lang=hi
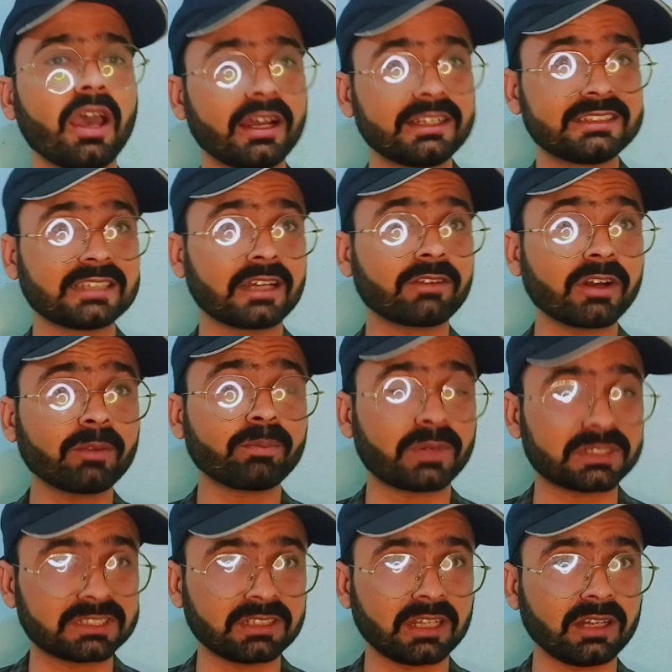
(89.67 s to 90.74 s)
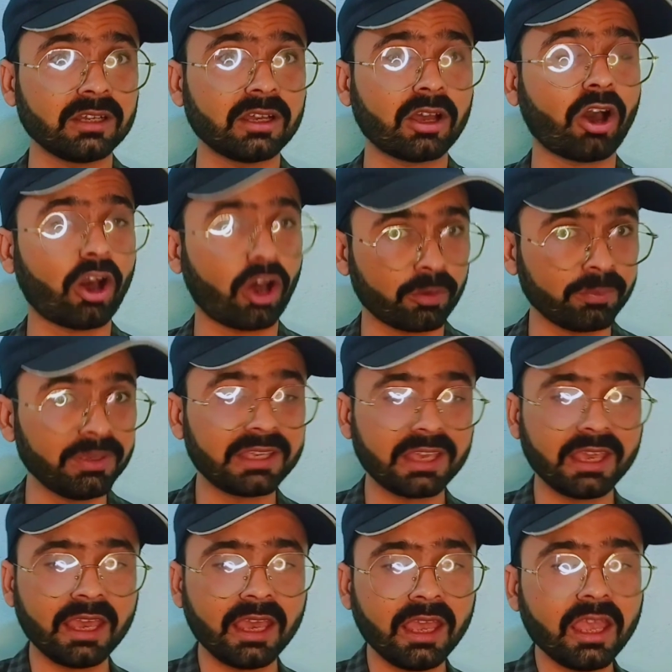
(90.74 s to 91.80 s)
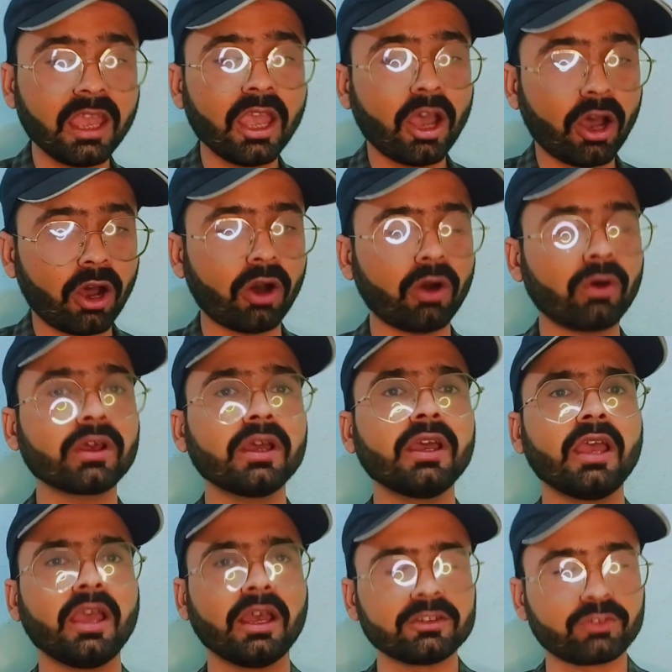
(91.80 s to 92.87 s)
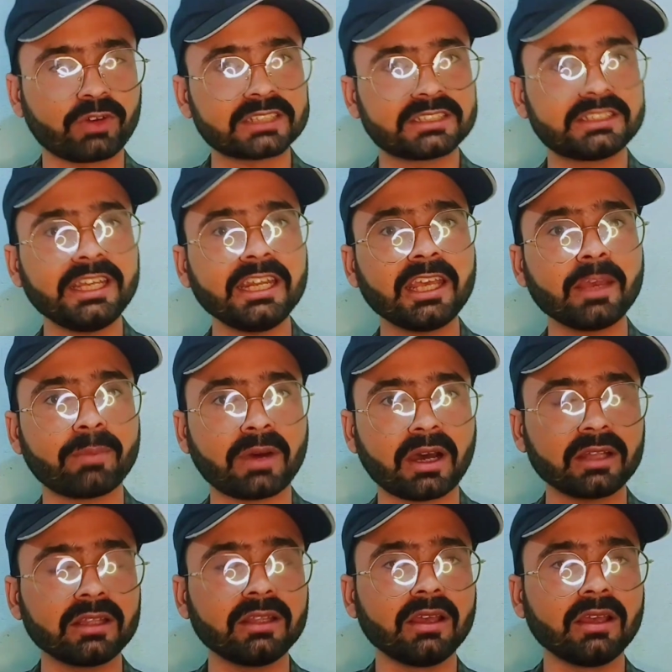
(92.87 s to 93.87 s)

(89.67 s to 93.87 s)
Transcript: रिजर्वर पर्सनल आर्मी के हैं और फ़लस्तीन के बाद